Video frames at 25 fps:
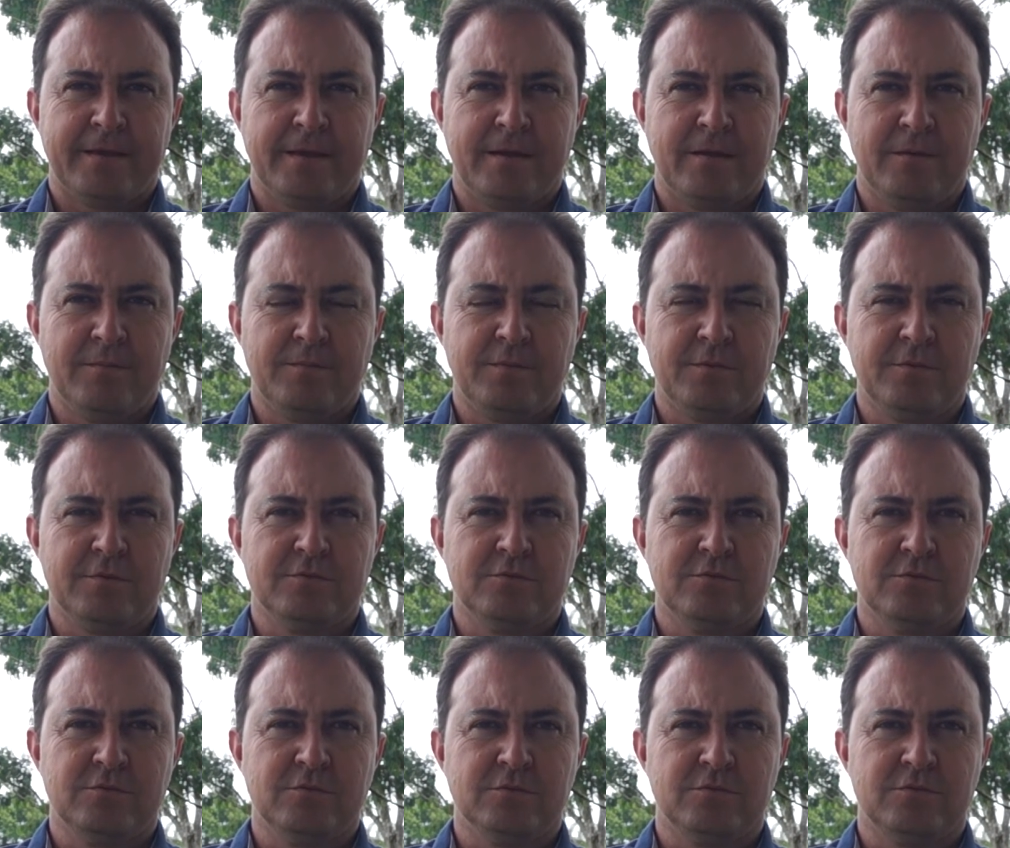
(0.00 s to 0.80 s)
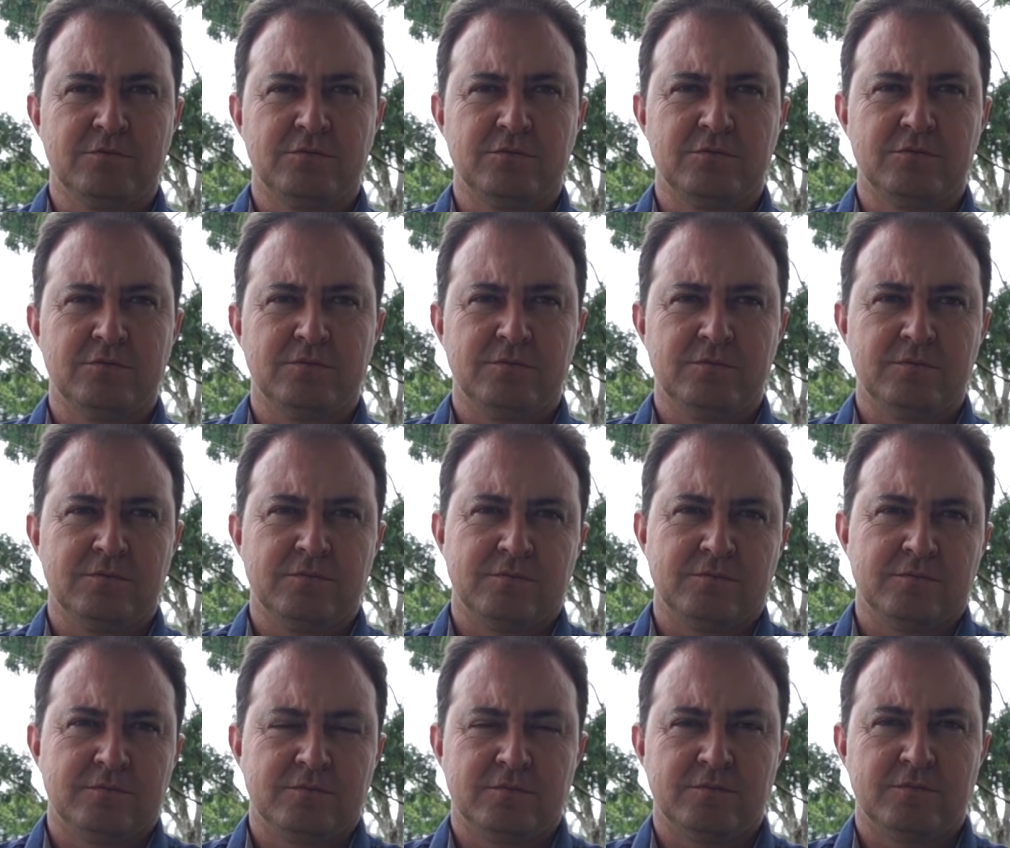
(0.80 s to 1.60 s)
é um produto,
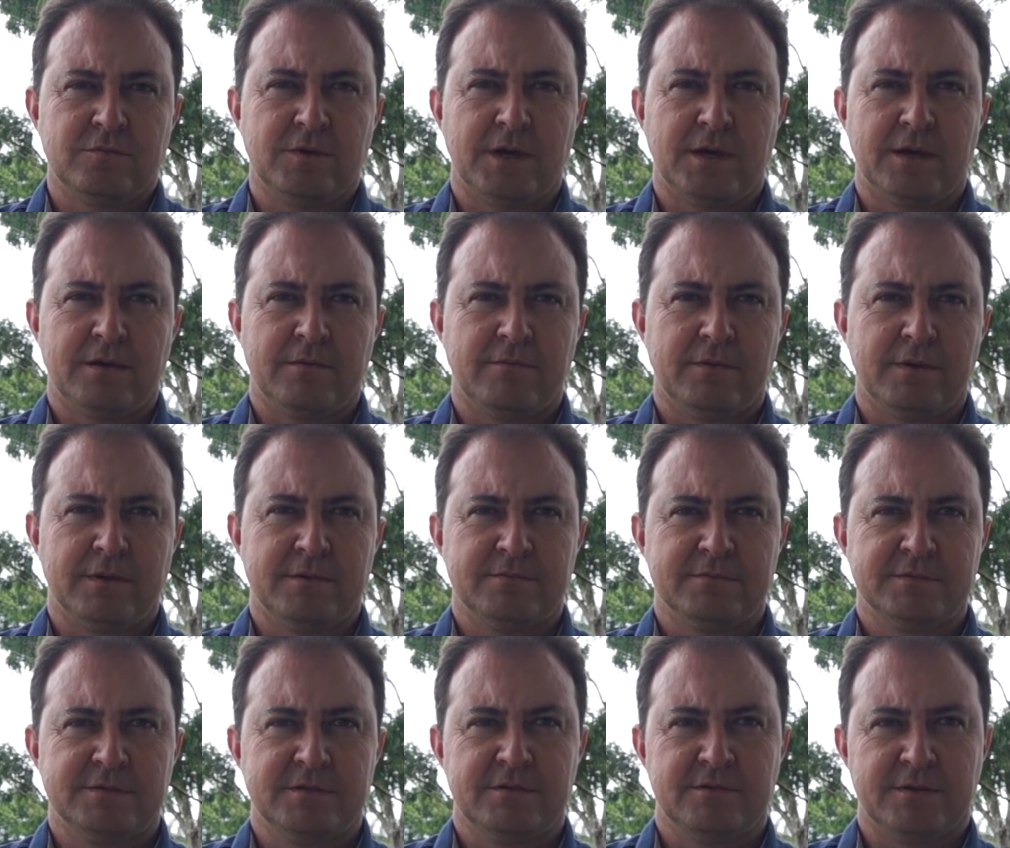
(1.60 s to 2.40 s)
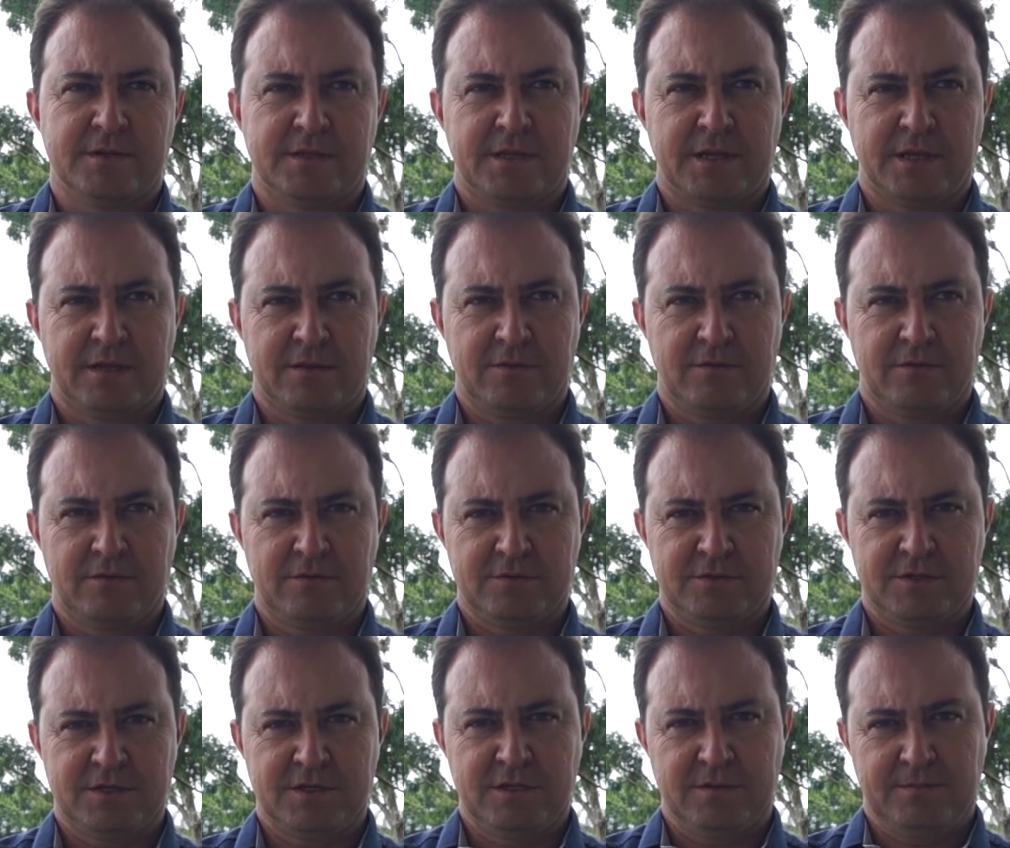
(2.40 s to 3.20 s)
um, uma, uma, vamos dizer, uma
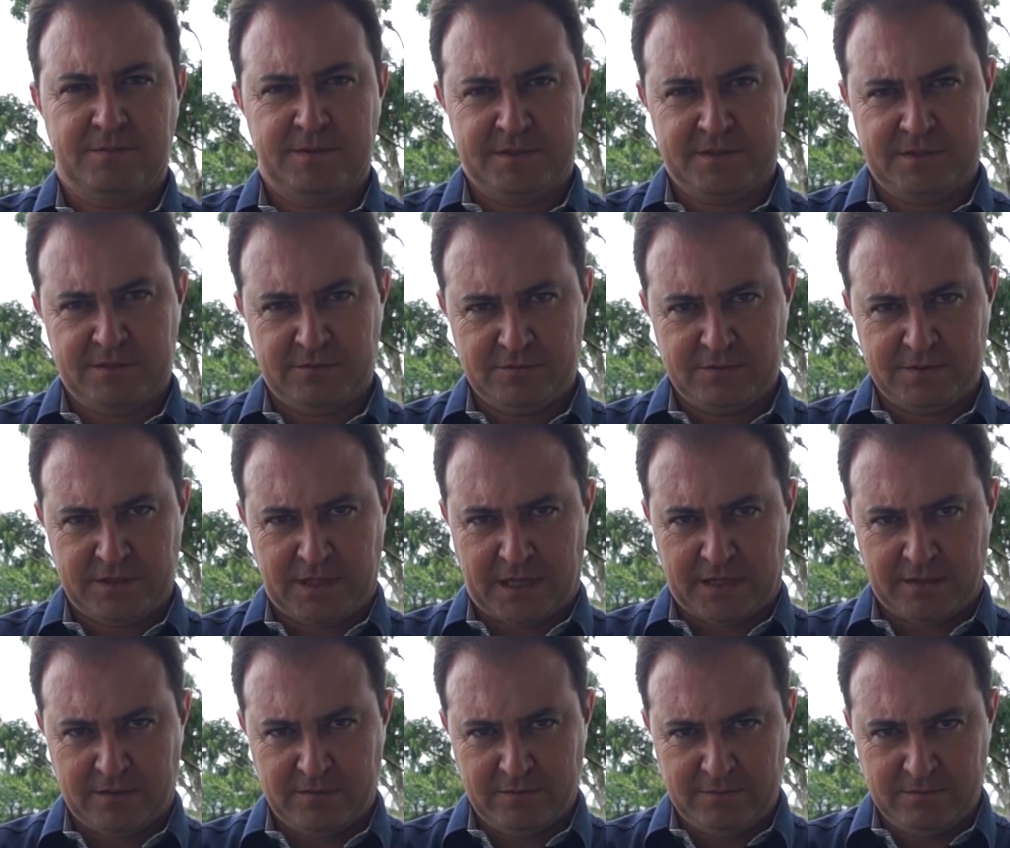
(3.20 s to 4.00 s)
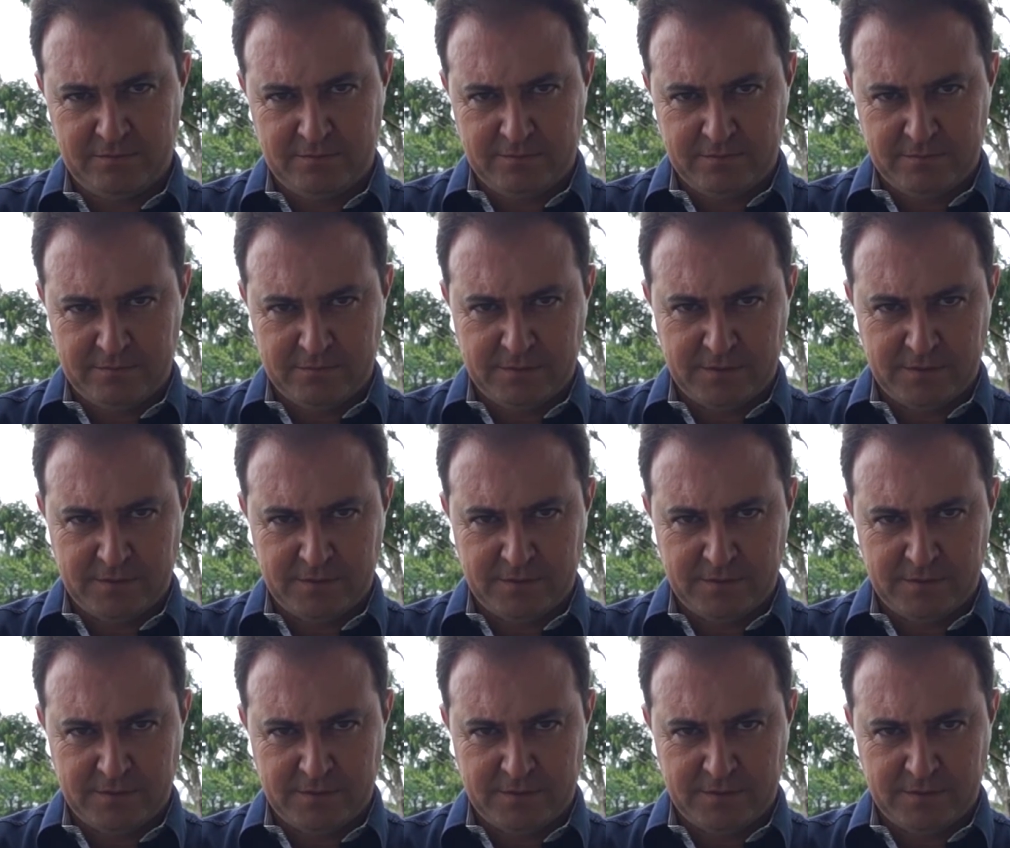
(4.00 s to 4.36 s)
tecnologia para ser usado